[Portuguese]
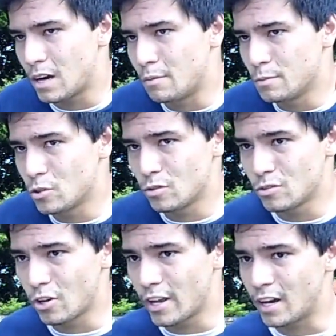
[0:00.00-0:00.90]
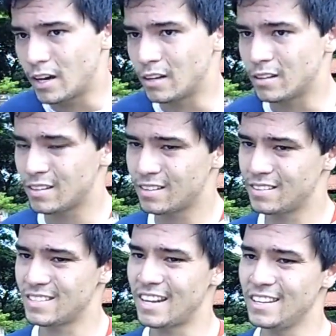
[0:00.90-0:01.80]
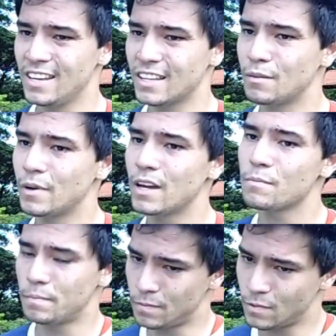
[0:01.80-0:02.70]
como joguei a Série D também,